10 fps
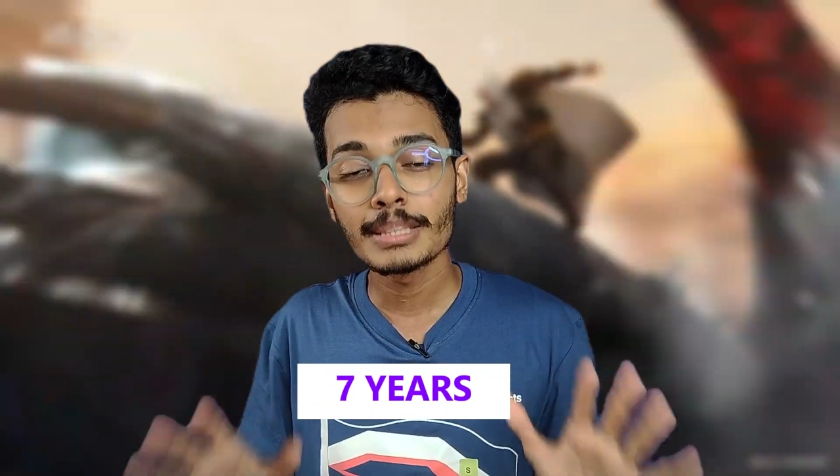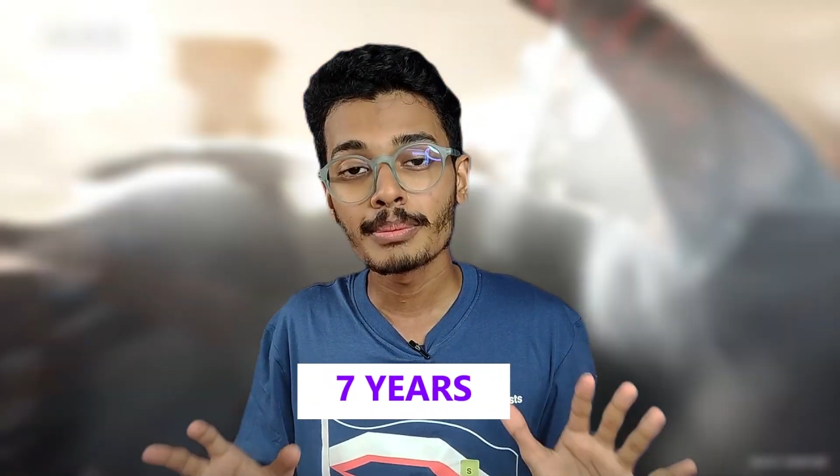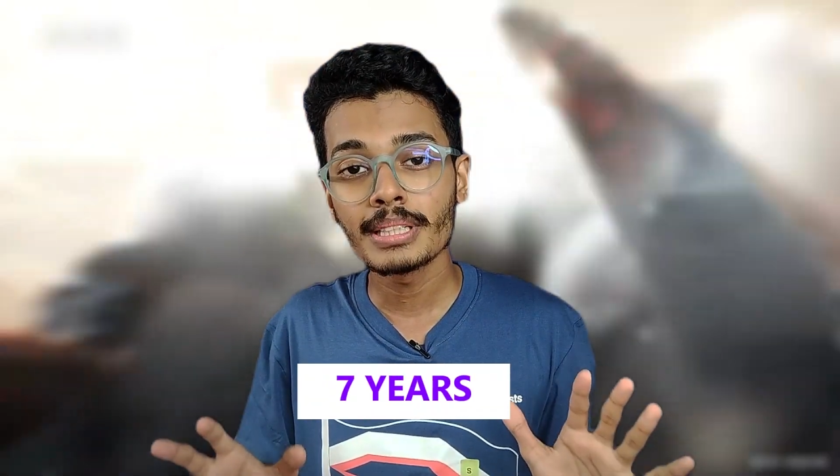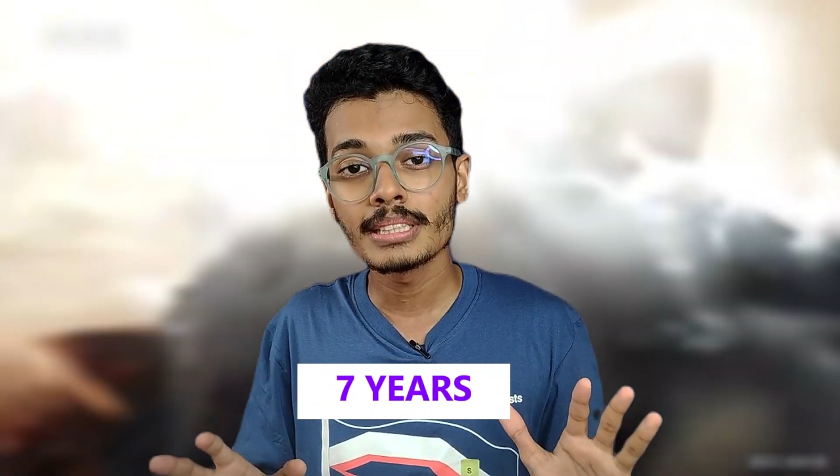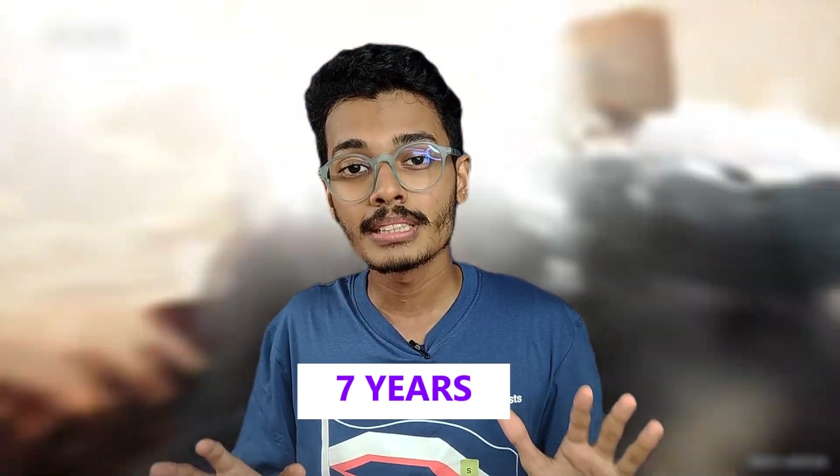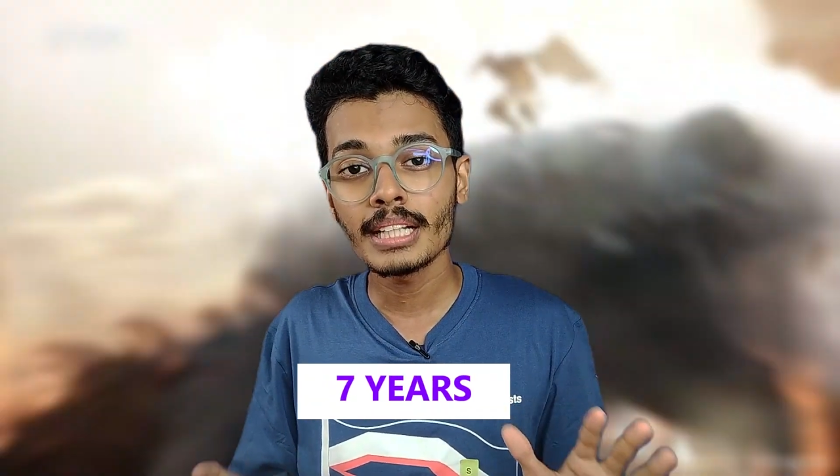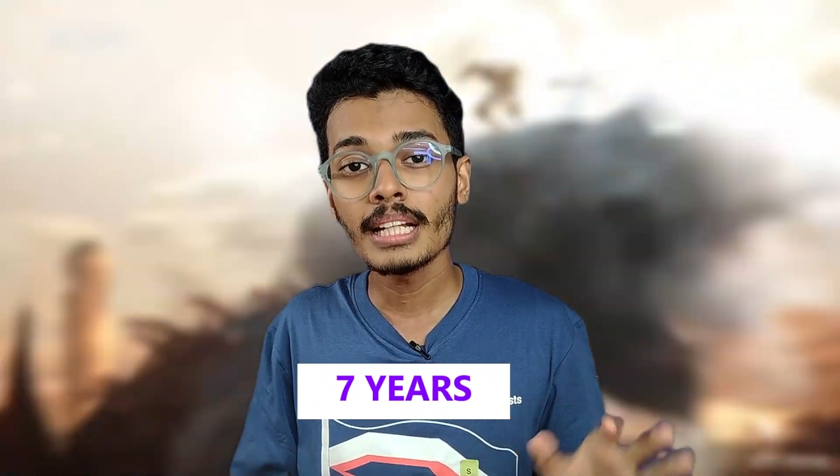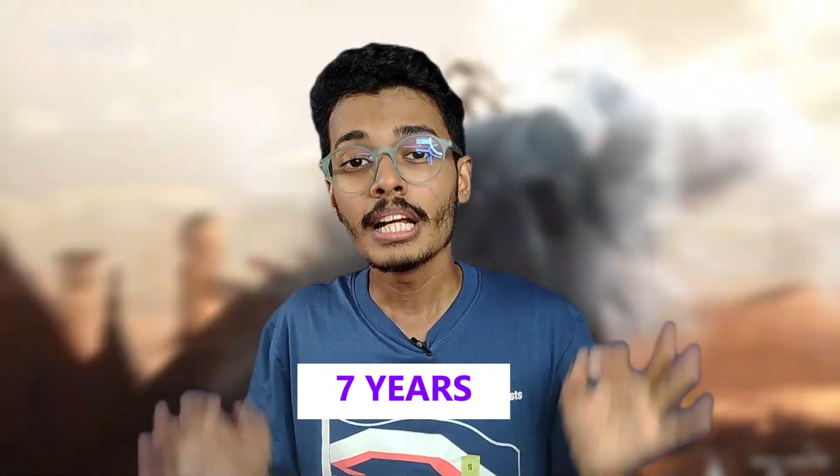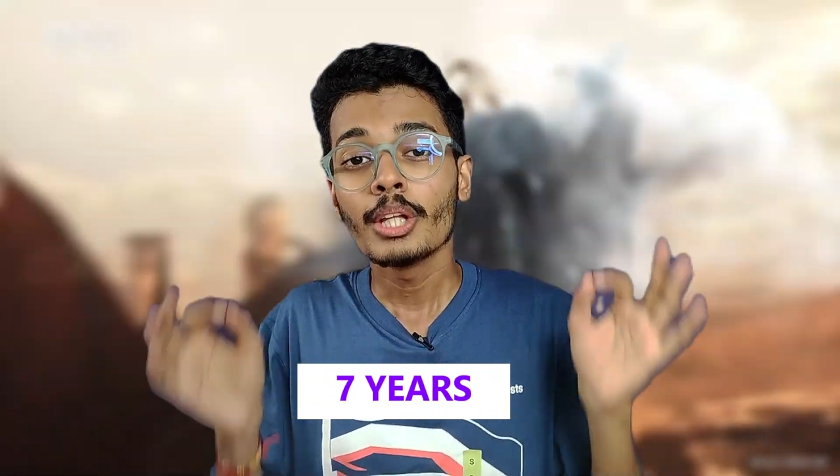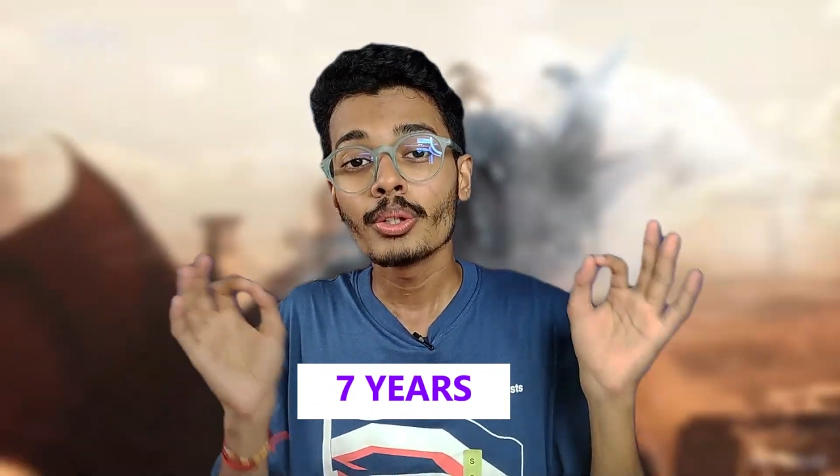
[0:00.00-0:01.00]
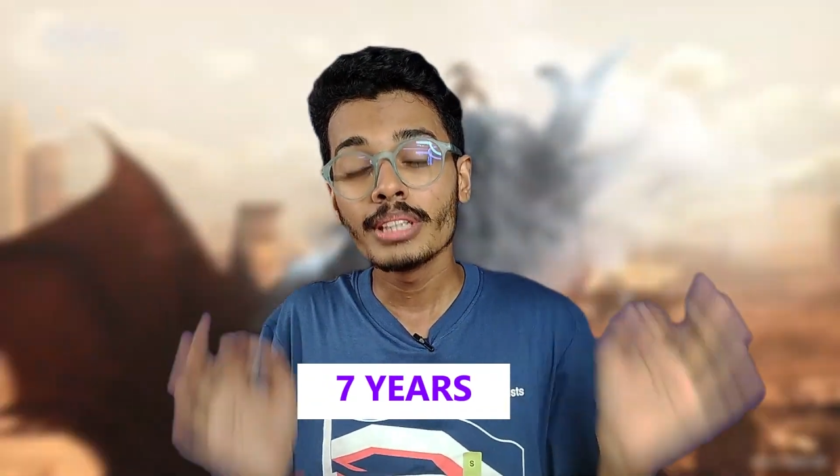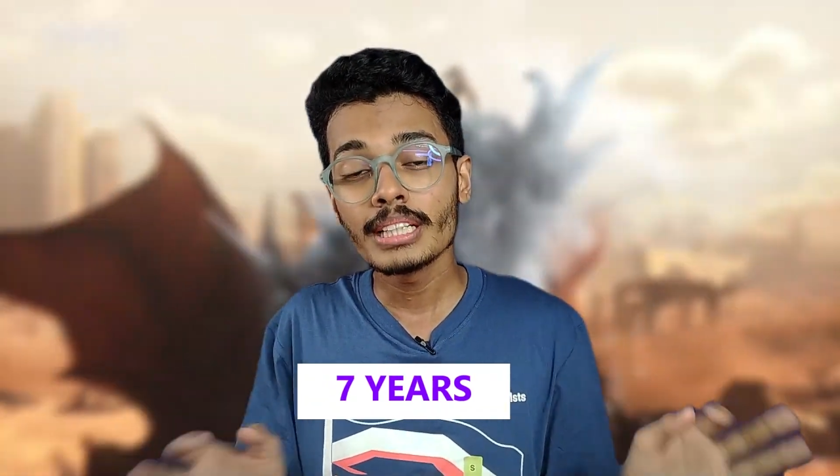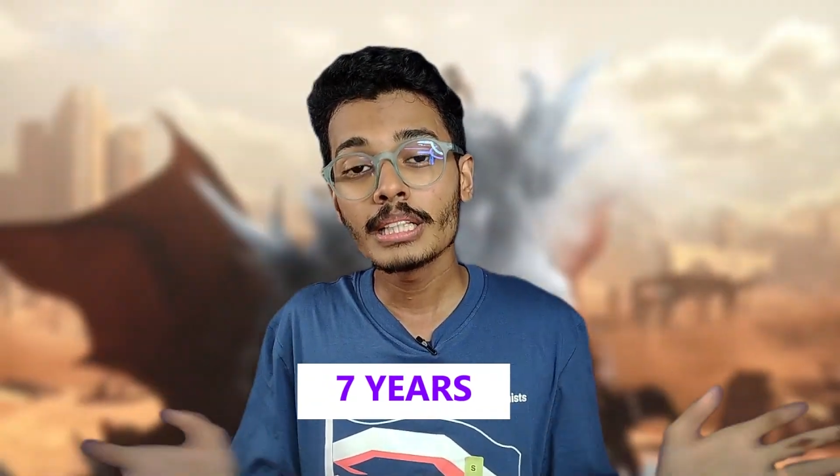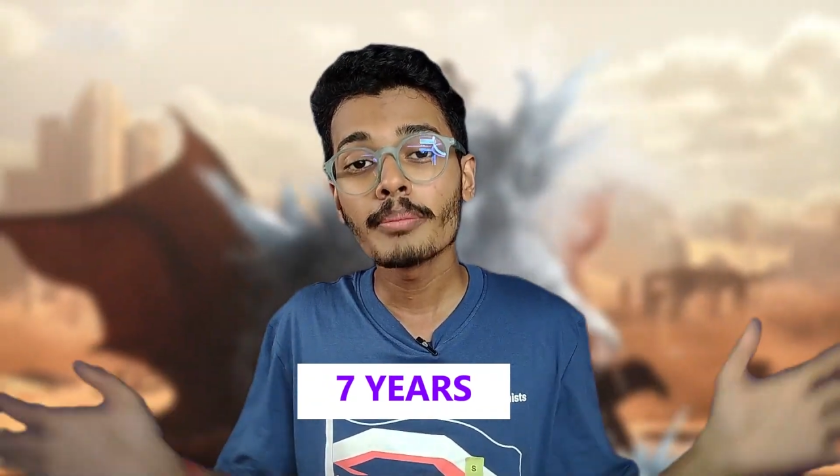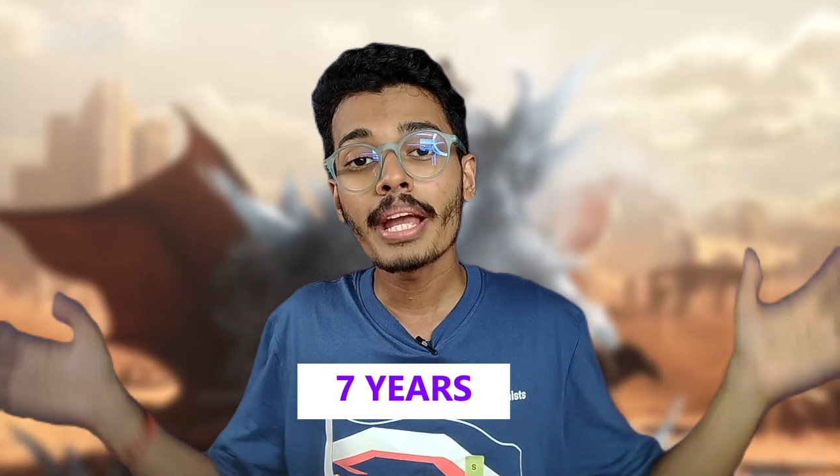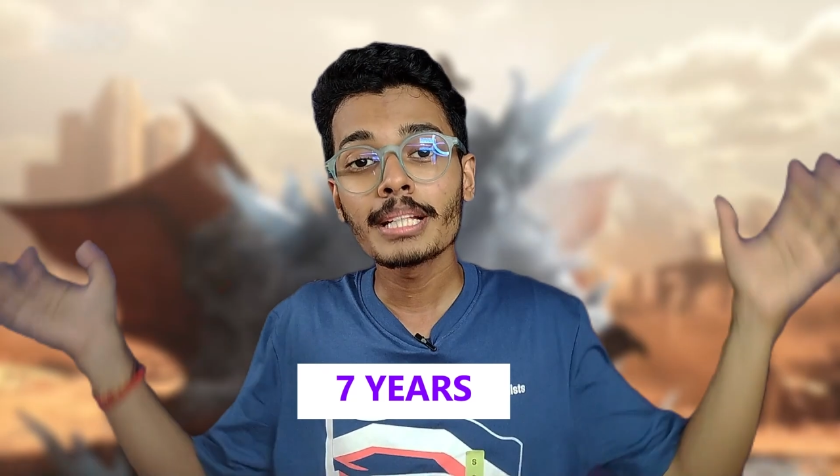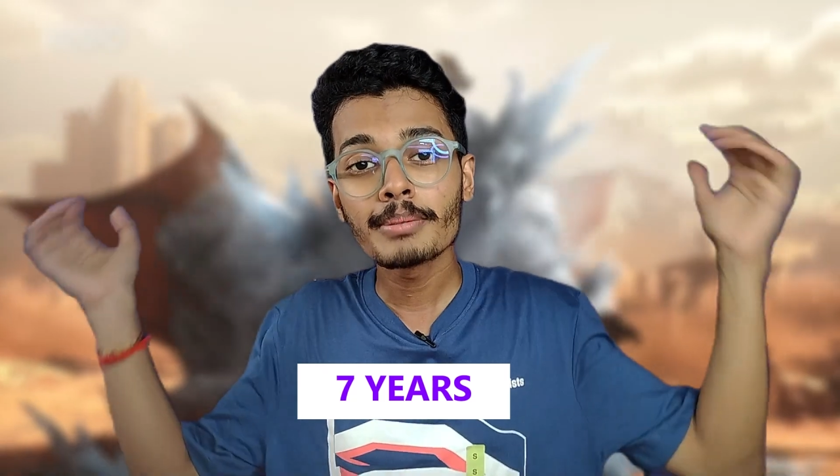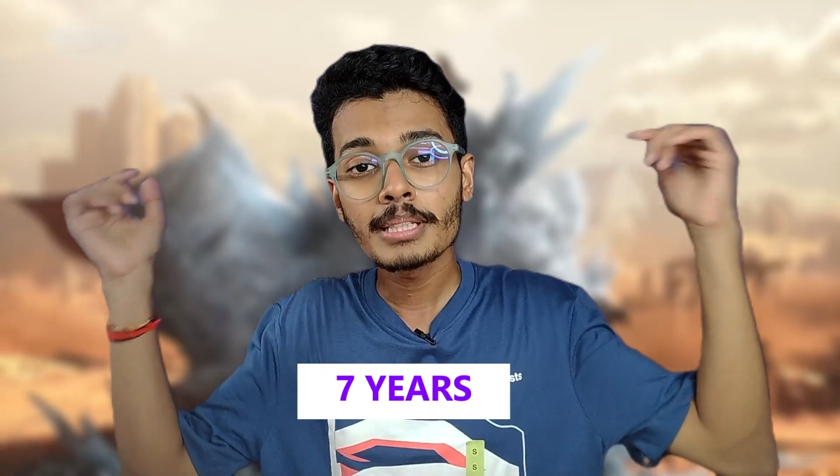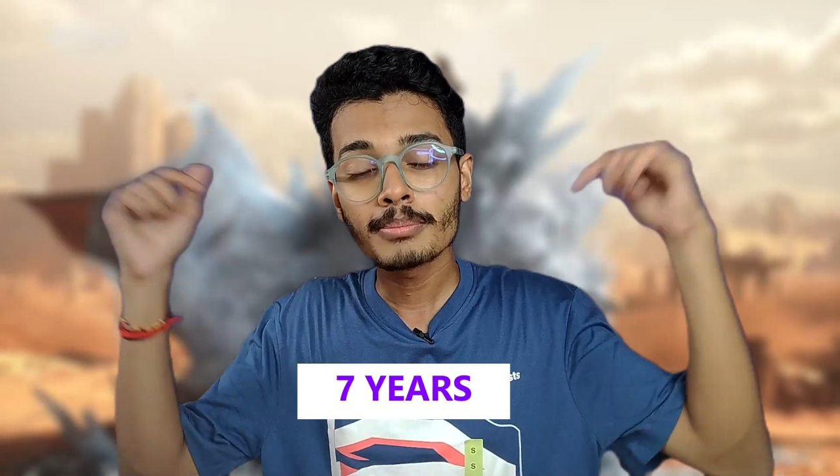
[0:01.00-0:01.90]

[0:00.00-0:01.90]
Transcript: एक्सपीरियंस है तो ये सब एक्सपीरियंस